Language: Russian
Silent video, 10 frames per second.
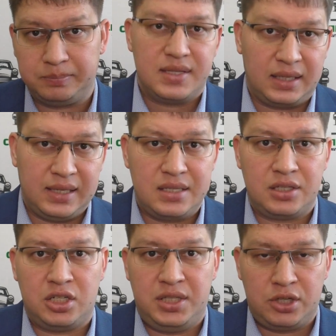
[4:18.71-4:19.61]

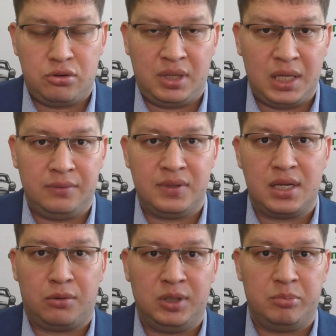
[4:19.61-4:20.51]
Согласно же тексту данного
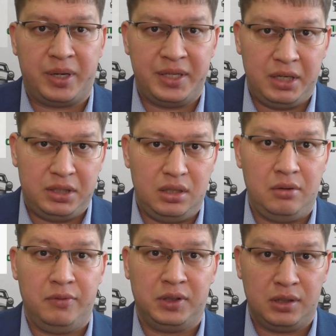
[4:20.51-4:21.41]

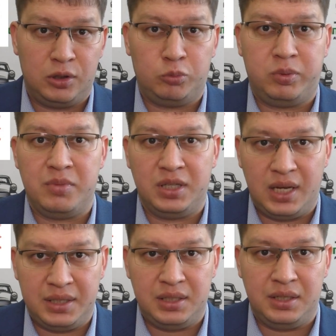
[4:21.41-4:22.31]
законопроекта, вот это
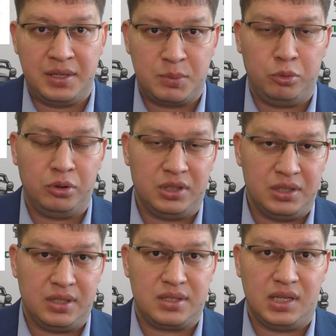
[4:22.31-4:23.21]
упоминание из пункта
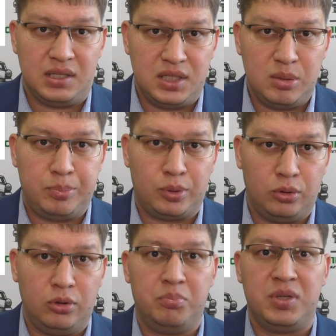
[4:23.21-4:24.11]
этой статьи
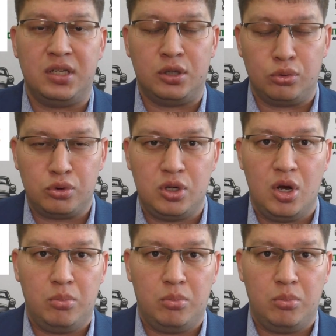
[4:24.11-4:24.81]
про перегруз